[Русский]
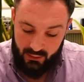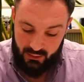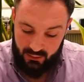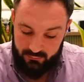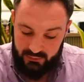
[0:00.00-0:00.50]

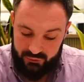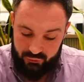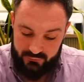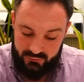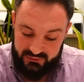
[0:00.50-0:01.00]
Э, мы
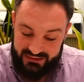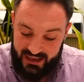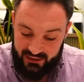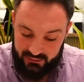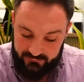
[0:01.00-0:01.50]
чувствуем
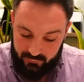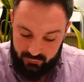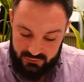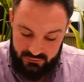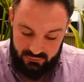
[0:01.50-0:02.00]
яркий
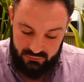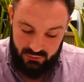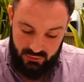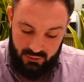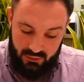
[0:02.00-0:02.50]
вкус
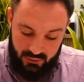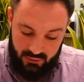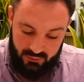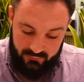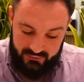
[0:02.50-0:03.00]

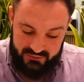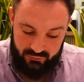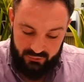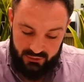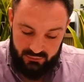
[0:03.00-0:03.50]

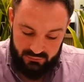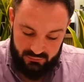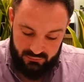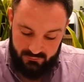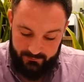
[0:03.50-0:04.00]
фасоли.
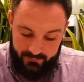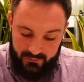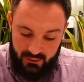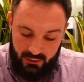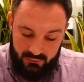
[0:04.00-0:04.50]

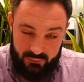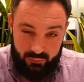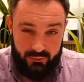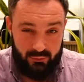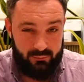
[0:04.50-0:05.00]
То есть
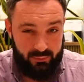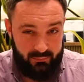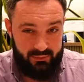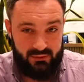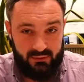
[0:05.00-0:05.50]
бульон
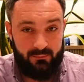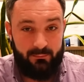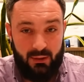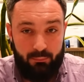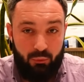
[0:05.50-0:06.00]
пропитан
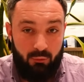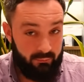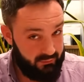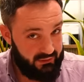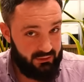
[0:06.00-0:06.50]

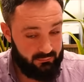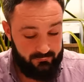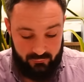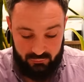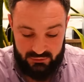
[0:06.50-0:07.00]
бобовым таким
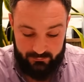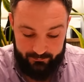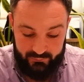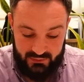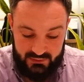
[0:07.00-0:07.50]
вкусом
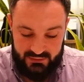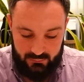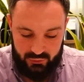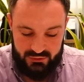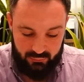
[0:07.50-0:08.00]
и,
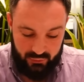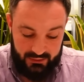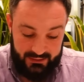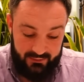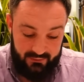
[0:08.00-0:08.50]
само
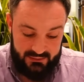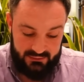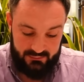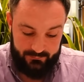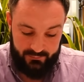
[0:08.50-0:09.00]
собой,
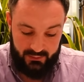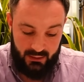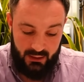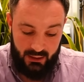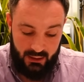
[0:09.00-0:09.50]
говядиной.
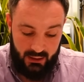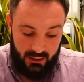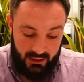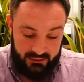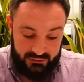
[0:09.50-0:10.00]

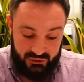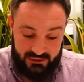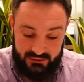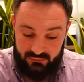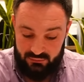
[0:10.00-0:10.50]
А
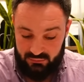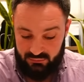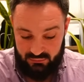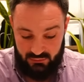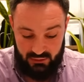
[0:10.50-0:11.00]
сейчас
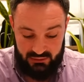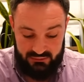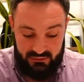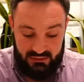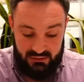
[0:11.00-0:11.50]

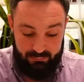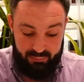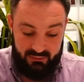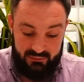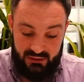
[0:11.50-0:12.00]
действительно
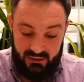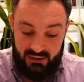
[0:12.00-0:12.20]
премьера.